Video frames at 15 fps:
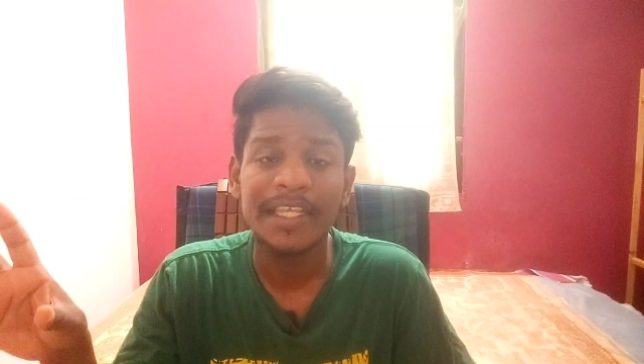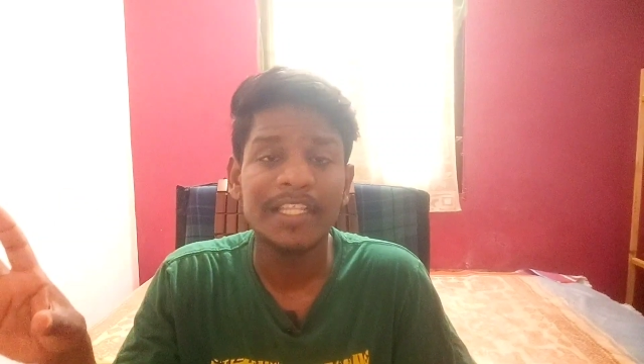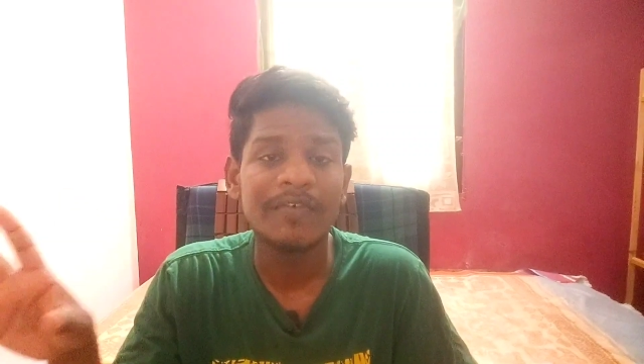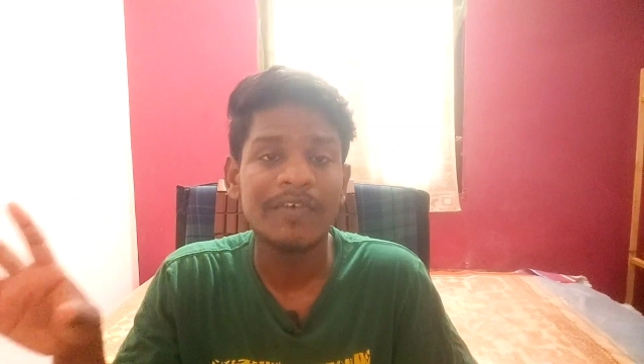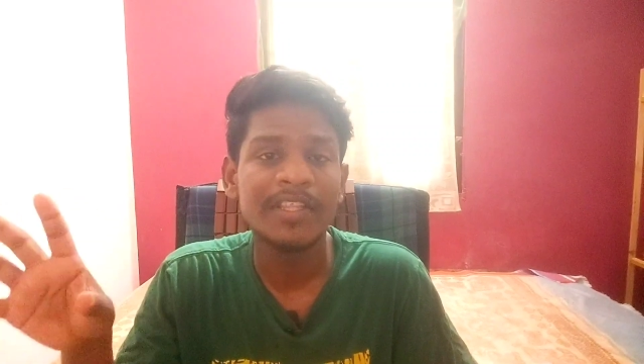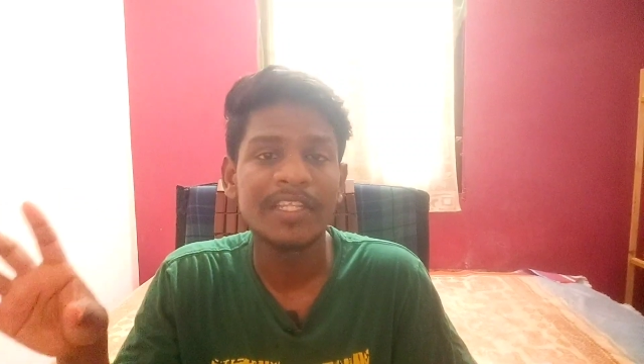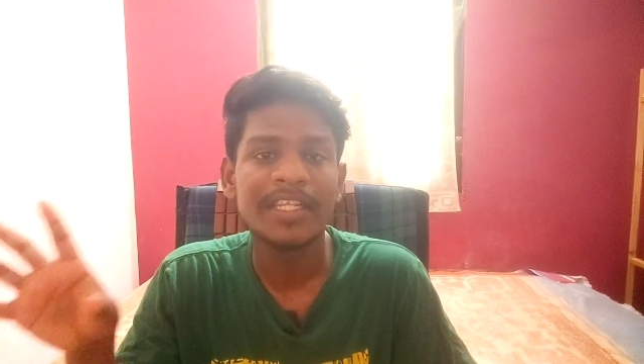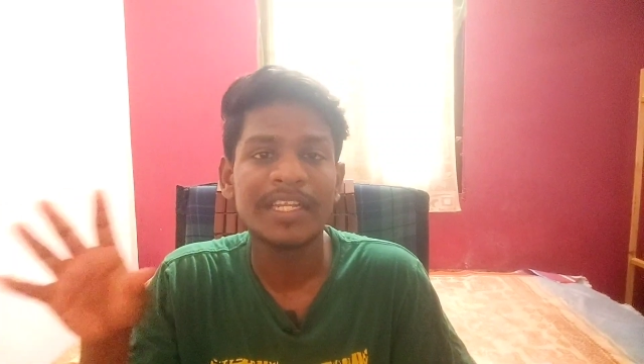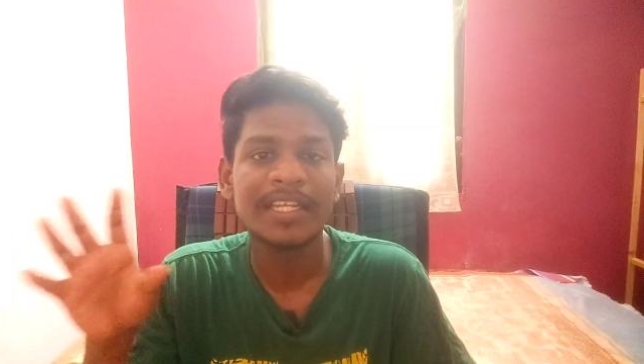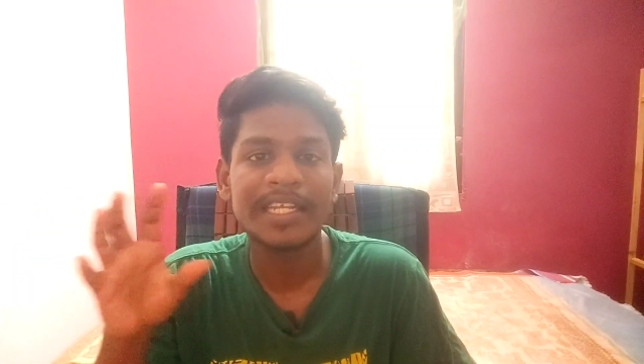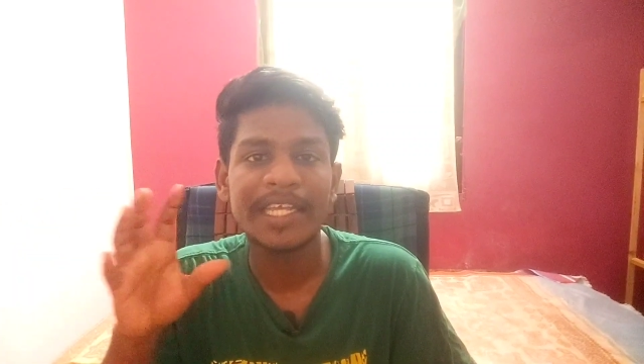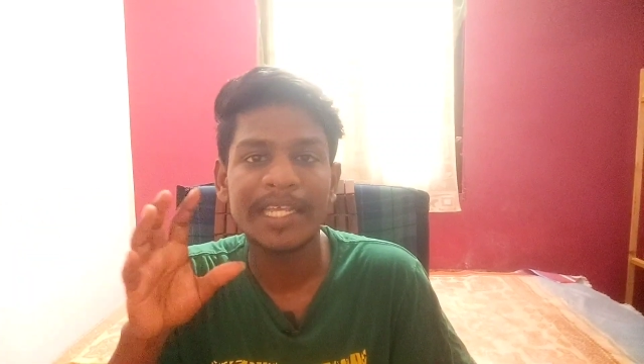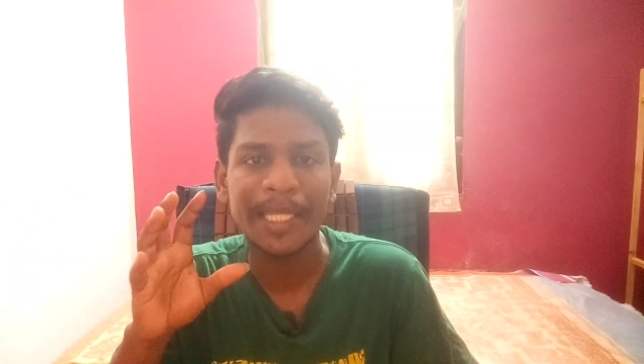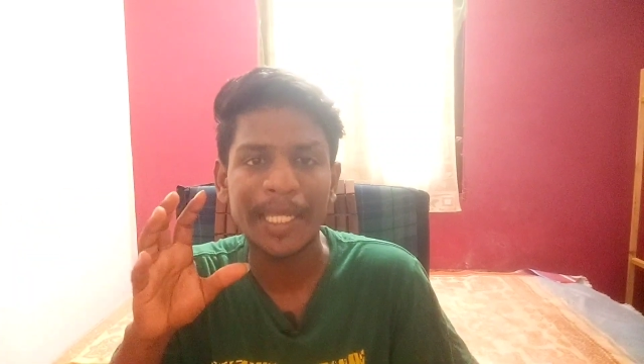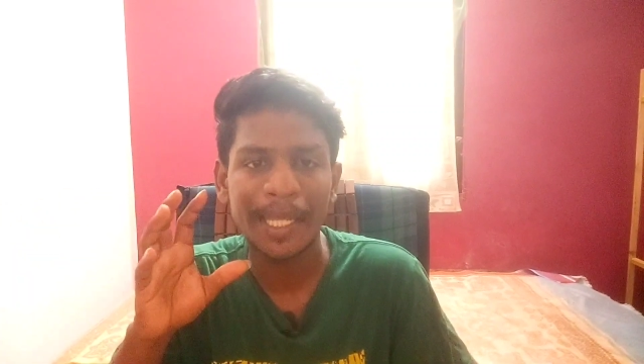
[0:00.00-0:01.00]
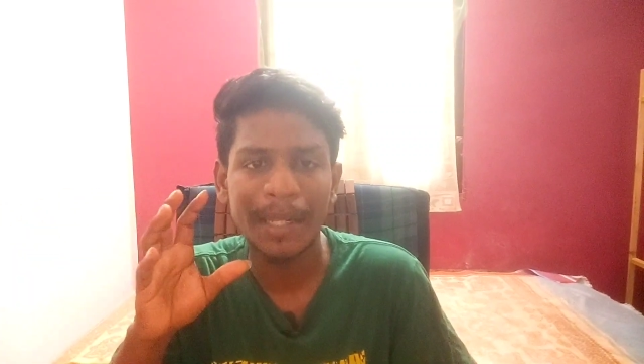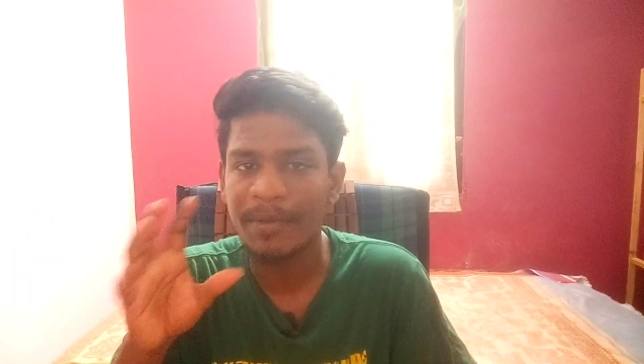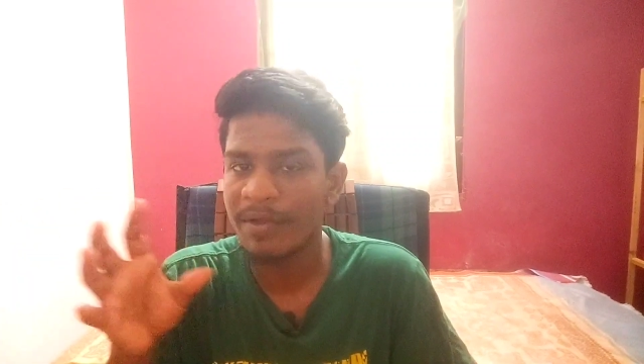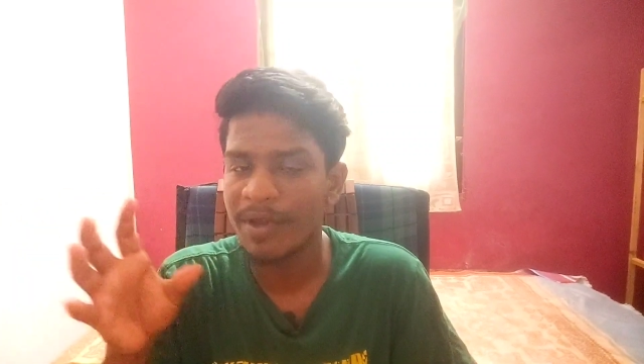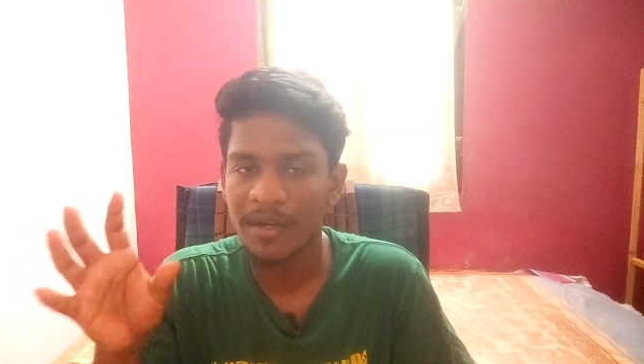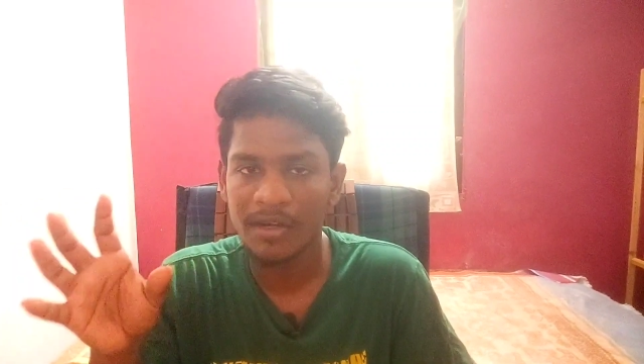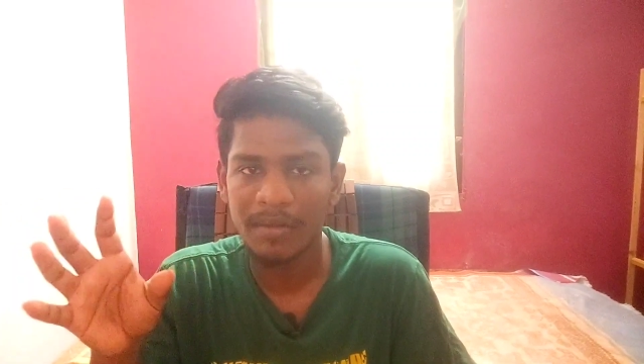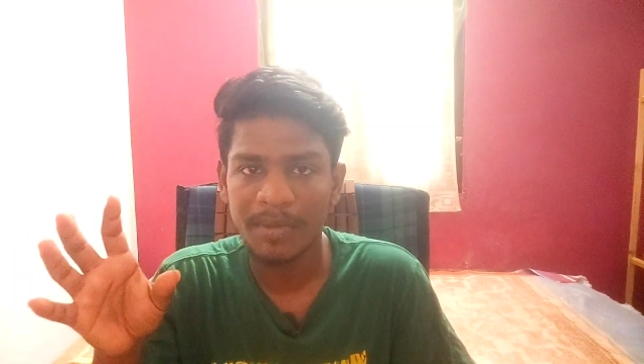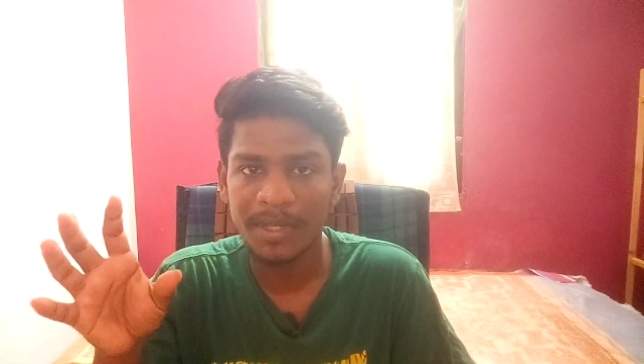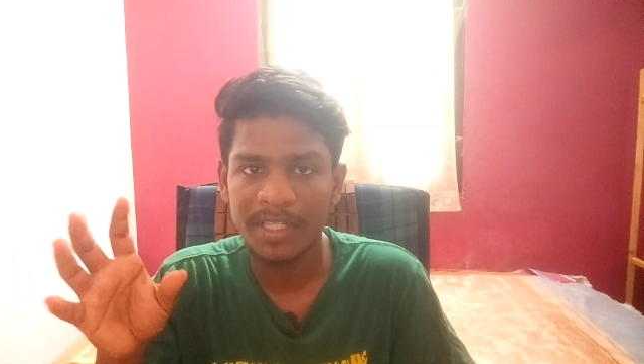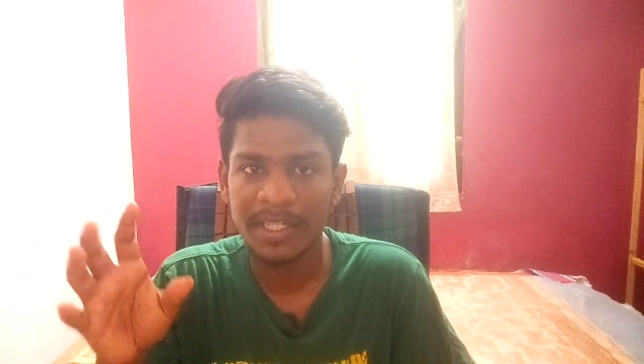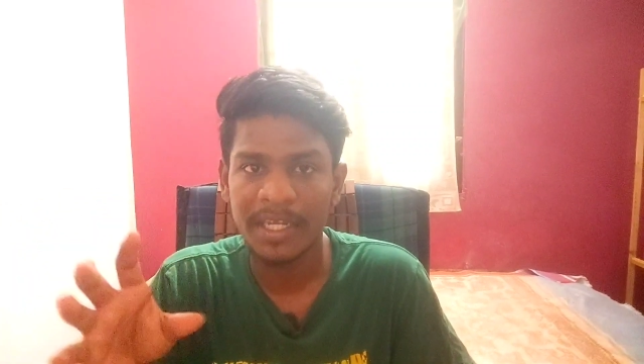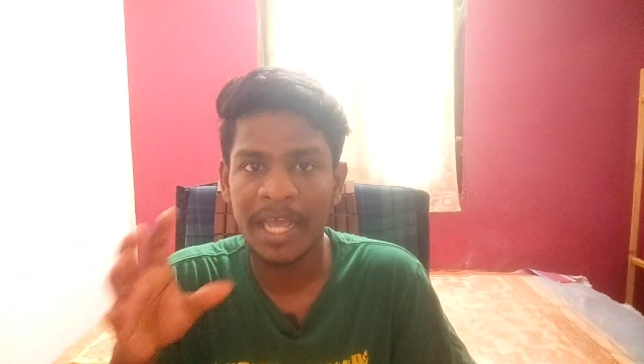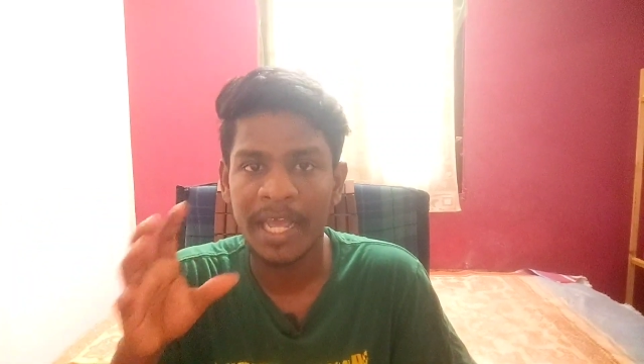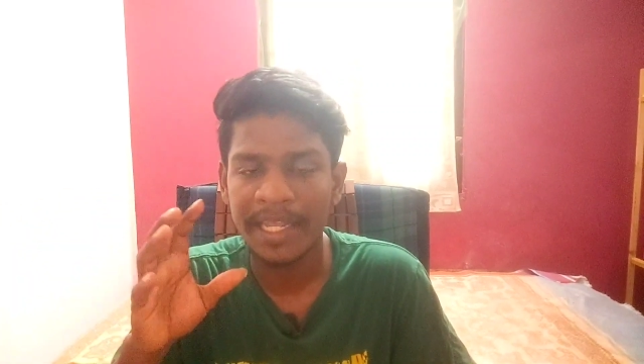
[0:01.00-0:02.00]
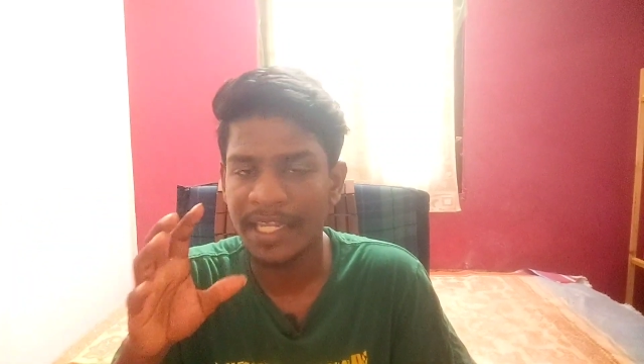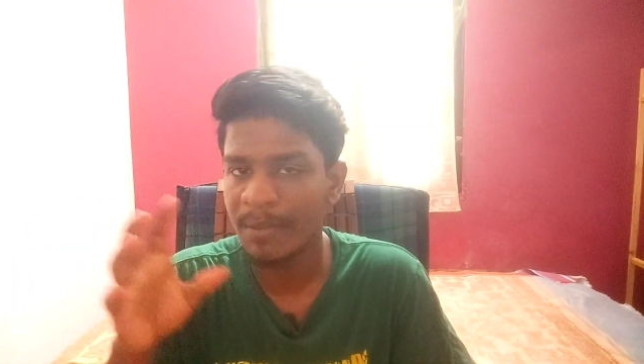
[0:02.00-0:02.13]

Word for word: இது வந்து நான் எப்படி வாங்கினேன்னு பார்த்தீங்கன்னா